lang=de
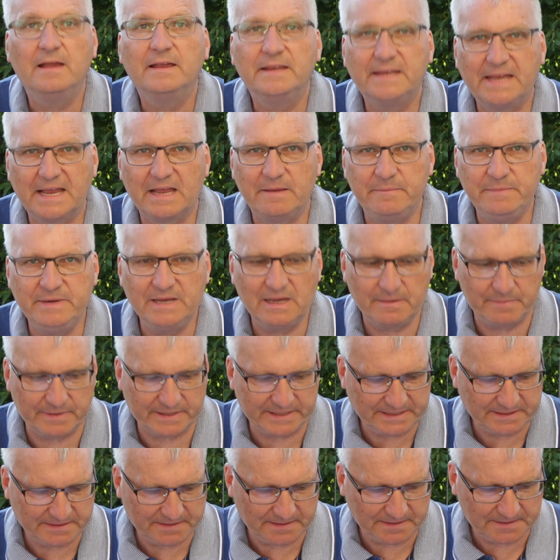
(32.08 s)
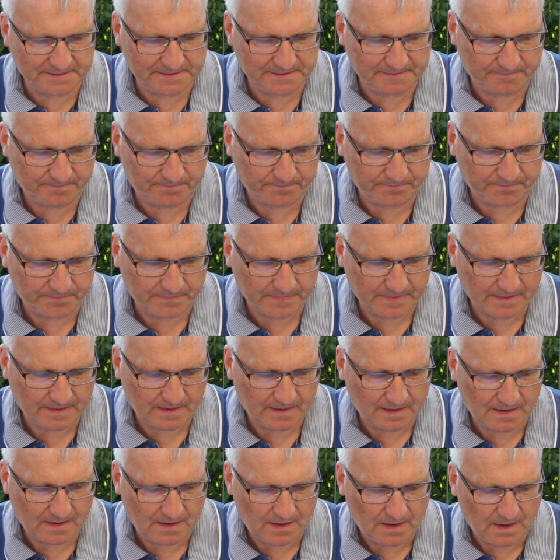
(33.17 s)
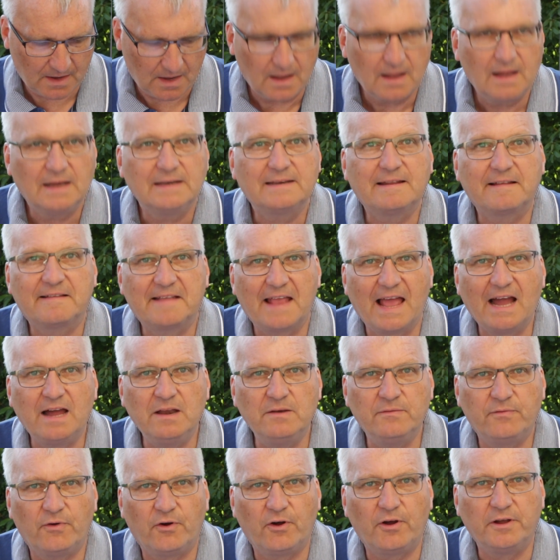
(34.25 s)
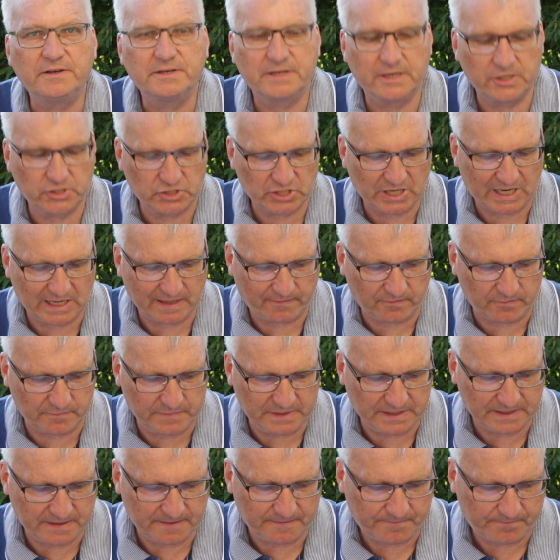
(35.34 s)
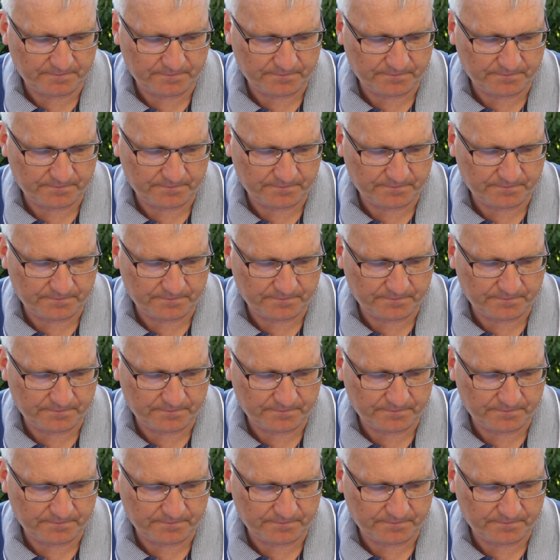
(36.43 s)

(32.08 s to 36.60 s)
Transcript: Jeremia berichtet, des Herrn Wort geschah zu mir.